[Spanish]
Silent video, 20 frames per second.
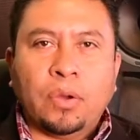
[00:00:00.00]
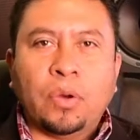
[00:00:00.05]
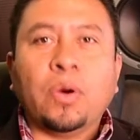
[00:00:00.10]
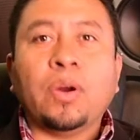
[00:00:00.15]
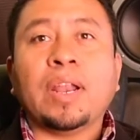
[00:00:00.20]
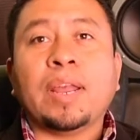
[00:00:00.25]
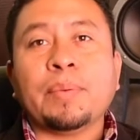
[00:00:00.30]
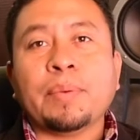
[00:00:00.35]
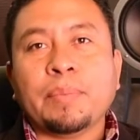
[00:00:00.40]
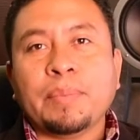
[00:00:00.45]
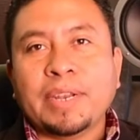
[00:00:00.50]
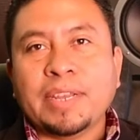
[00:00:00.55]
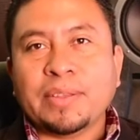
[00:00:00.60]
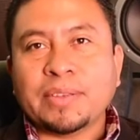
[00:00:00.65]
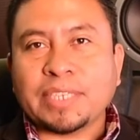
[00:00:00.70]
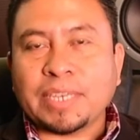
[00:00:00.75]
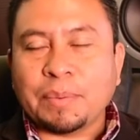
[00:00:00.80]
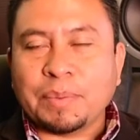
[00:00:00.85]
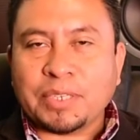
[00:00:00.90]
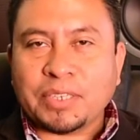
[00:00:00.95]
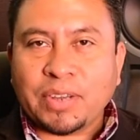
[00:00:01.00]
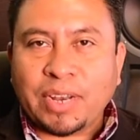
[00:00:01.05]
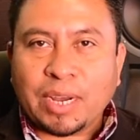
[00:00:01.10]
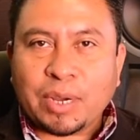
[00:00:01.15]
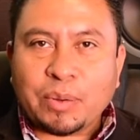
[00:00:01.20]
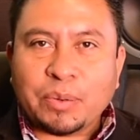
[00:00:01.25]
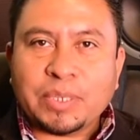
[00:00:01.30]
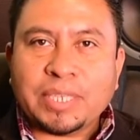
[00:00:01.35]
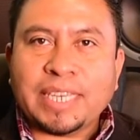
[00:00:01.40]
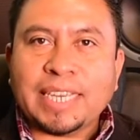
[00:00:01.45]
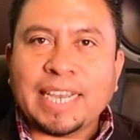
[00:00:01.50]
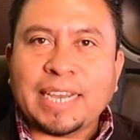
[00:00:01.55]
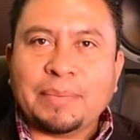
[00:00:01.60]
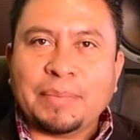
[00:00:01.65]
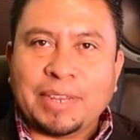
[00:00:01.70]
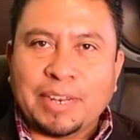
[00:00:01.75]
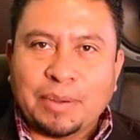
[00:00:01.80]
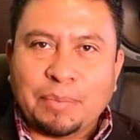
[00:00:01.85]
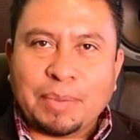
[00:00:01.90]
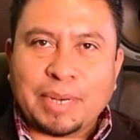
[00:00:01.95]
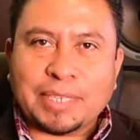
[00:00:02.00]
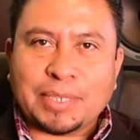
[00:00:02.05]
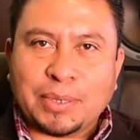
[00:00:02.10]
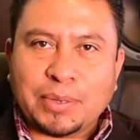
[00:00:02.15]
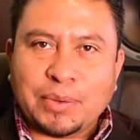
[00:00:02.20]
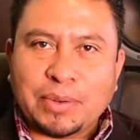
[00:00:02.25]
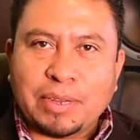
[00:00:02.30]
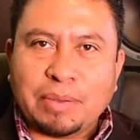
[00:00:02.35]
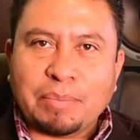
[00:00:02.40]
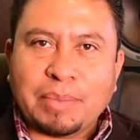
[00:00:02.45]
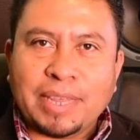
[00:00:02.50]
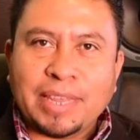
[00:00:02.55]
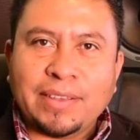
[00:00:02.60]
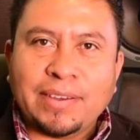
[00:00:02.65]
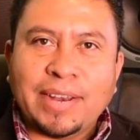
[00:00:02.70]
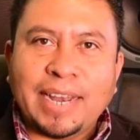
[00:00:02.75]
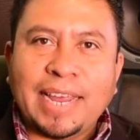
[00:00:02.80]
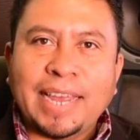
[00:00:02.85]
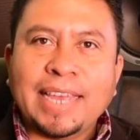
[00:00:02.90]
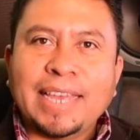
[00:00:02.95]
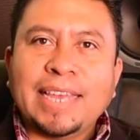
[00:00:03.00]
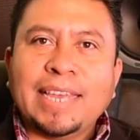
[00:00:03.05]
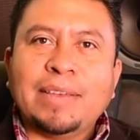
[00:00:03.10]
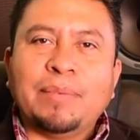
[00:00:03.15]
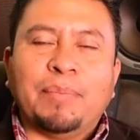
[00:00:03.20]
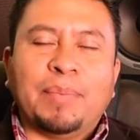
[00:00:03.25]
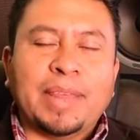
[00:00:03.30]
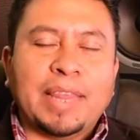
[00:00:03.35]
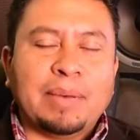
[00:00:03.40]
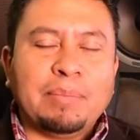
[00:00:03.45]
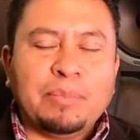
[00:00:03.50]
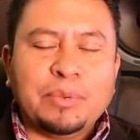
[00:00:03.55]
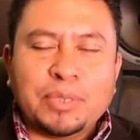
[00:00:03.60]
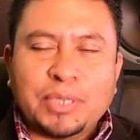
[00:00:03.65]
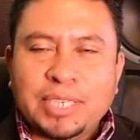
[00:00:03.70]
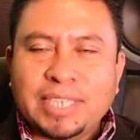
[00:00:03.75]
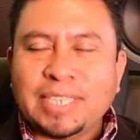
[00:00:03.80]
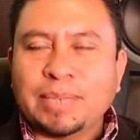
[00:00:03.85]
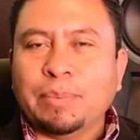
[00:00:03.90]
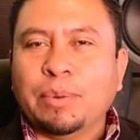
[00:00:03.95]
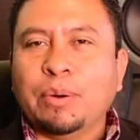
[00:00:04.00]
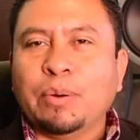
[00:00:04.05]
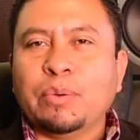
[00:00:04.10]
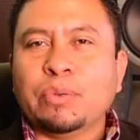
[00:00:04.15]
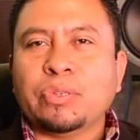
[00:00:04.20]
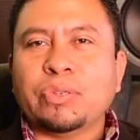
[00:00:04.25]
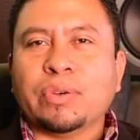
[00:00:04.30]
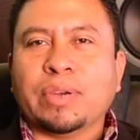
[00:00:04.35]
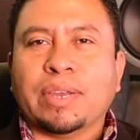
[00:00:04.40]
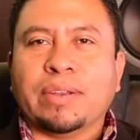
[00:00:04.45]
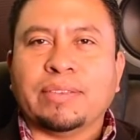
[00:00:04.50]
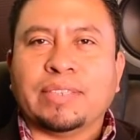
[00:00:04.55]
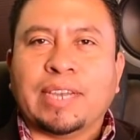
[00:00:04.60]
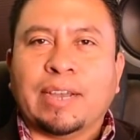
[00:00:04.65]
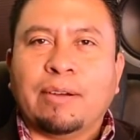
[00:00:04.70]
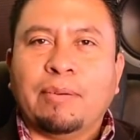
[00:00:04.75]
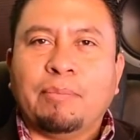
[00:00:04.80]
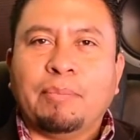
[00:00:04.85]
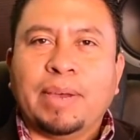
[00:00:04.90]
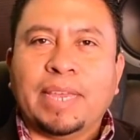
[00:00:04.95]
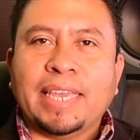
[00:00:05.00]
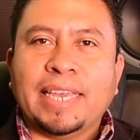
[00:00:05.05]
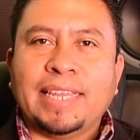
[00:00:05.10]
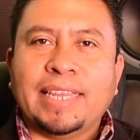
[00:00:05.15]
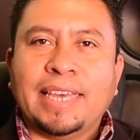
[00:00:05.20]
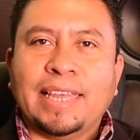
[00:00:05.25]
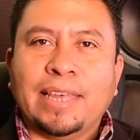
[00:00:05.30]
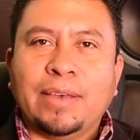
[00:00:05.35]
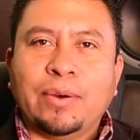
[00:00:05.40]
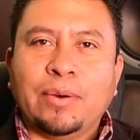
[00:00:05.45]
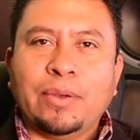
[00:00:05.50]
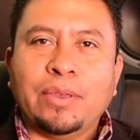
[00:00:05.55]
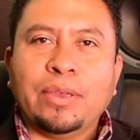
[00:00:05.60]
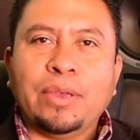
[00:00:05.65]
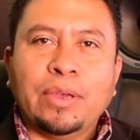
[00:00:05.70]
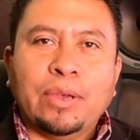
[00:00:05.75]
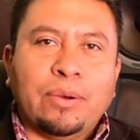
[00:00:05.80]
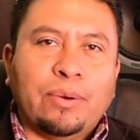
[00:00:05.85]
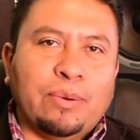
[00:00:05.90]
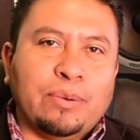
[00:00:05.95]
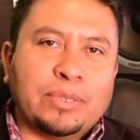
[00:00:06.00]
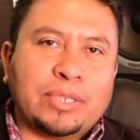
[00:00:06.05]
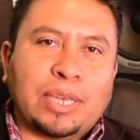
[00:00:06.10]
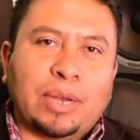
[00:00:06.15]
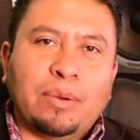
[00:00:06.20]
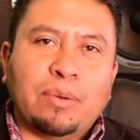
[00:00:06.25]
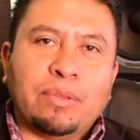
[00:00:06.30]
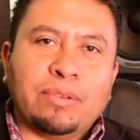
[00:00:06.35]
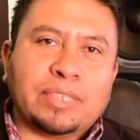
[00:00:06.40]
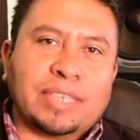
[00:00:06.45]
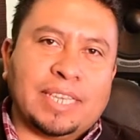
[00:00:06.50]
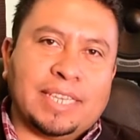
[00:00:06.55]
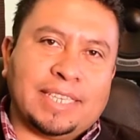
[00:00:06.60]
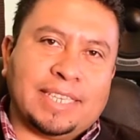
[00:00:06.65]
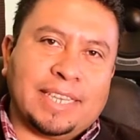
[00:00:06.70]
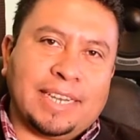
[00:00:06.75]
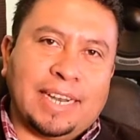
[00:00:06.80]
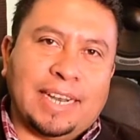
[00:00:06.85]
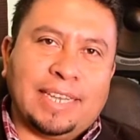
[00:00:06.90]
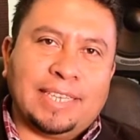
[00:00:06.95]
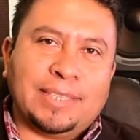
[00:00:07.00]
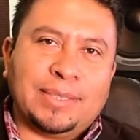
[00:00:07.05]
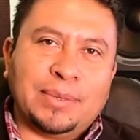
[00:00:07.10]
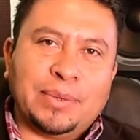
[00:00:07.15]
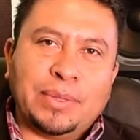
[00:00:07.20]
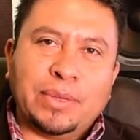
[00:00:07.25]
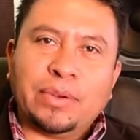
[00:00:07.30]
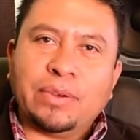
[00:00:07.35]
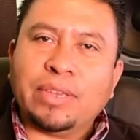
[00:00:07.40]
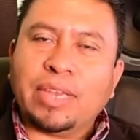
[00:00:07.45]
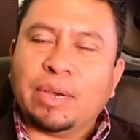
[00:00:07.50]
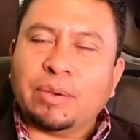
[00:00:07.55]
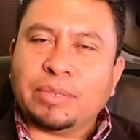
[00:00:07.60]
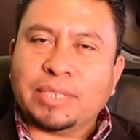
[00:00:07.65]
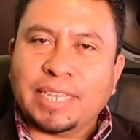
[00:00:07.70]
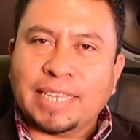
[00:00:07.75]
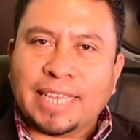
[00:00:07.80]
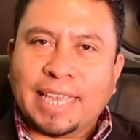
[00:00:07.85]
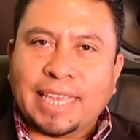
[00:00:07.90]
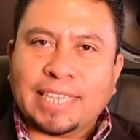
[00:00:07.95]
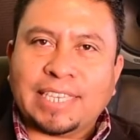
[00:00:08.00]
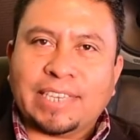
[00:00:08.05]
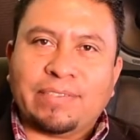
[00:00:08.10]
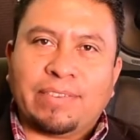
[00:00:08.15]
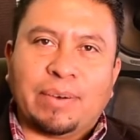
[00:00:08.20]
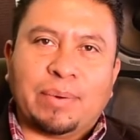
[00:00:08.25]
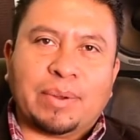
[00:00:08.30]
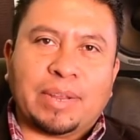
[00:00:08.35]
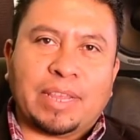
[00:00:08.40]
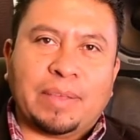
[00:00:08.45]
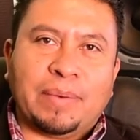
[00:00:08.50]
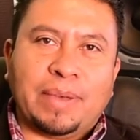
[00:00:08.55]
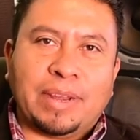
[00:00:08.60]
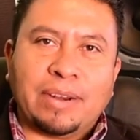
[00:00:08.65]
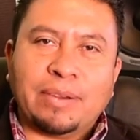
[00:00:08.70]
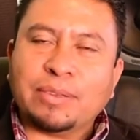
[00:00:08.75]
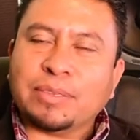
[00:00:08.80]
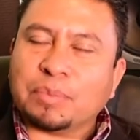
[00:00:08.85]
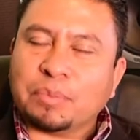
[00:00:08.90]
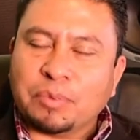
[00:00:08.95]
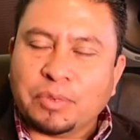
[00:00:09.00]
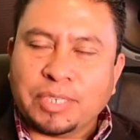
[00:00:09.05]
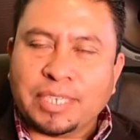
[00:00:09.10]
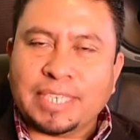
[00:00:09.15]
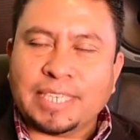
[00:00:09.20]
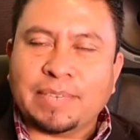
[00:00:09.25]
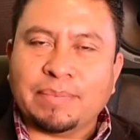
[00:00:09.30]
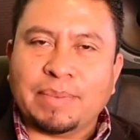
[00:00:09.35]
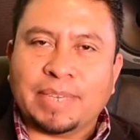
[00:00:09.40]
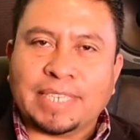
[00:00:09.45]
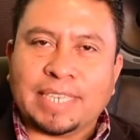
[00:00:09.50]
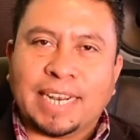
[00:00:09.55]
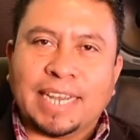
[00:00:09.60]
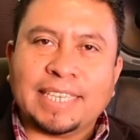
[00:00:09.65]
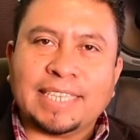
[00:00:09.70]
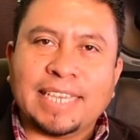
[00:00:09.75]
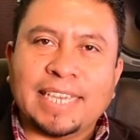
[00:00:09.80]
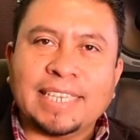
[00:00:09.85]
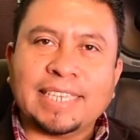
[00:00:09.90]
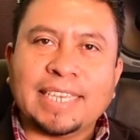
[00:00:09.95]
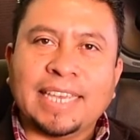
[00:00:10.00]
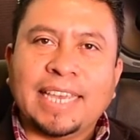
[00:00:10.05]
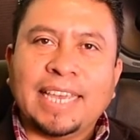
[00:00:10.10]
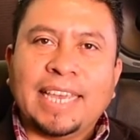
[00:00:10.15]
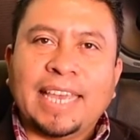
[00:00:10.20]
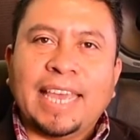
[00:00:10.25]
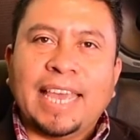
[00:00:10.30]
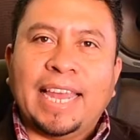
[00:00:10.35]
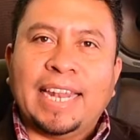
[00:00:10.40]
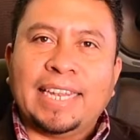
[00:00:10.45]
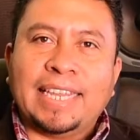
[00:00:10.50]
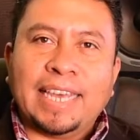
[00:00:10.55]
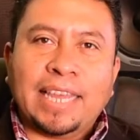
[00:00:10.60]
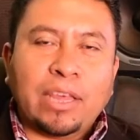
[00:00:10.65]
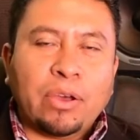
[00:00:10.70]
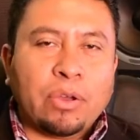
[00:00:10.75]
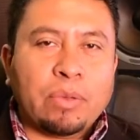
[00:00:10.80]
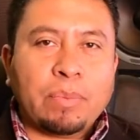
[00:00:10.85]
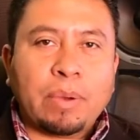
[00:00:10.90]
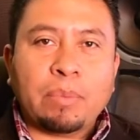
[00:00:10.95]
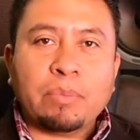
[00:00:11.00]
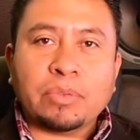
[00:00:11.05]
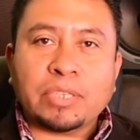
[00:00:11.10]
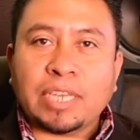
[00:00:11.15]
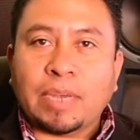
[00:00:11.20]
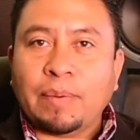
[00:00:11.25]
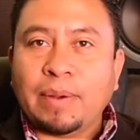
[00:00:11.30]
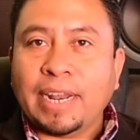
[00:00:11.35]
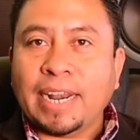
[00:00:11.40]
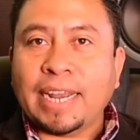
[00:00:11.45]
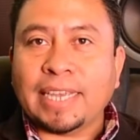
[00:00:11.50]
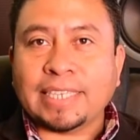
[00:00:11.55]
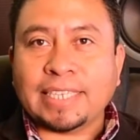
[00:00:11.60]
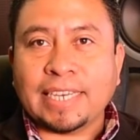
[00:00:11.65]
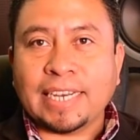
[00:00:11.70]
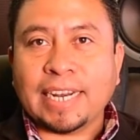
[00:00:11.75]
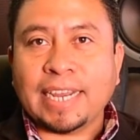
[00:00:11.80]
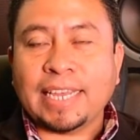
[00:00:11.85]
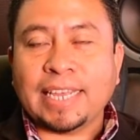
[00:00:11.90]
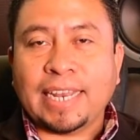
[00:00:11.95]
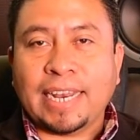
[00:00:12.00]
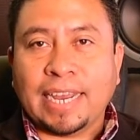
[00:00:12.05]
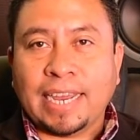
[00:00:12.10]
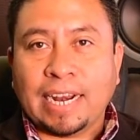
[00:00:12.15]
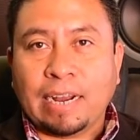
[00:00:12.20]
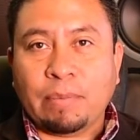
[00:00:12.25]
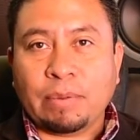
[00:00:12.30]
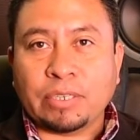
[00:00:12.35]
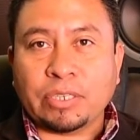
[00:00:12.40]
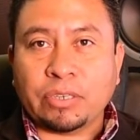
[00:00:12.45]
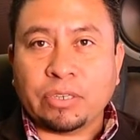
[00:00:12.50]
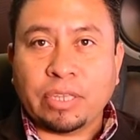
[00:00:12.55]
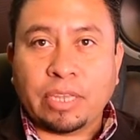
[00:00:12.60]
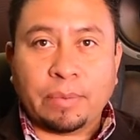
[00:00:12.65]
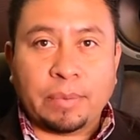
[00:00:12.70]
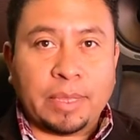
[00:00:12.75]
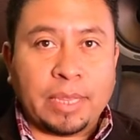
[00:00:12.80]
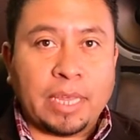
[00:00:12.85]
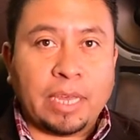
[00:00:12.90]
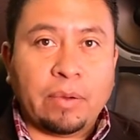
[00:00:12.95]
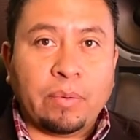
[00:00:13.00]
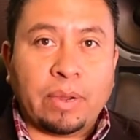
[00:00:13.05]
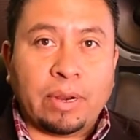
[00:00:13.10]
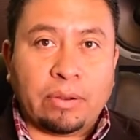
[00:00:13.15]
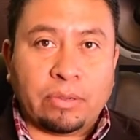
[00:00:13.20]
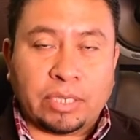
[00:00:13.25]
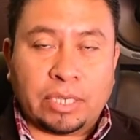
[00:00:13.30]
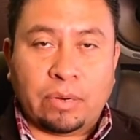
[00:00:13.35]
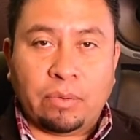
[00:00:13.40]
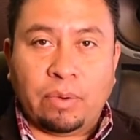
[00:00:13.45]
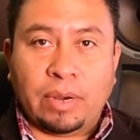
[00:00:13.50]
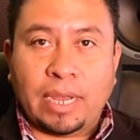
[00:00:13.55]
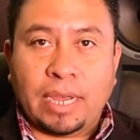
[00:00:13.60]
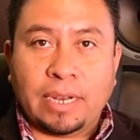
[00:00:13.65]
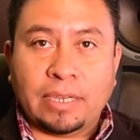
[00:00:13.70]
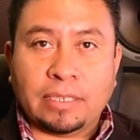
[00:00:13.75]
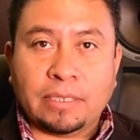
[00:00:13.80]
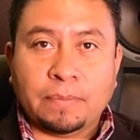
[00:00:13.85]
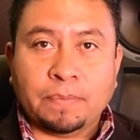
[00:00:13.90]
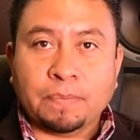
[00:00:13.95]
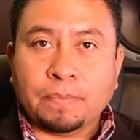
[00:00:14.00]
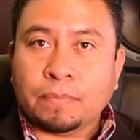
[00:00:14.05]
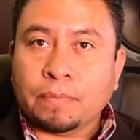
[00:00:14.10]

Hola, bienvenidos a Visión Acústica, mi nombre es Oyuni Mendiola, me da muchísimo gusto que nos acompañe el día de hoy, un saludo a ustedes en el estudio y a usted que hace favor de vernos, muchísimas gracias. El día de hoy vamos a hablar acerca de la grabación de video en los celulares.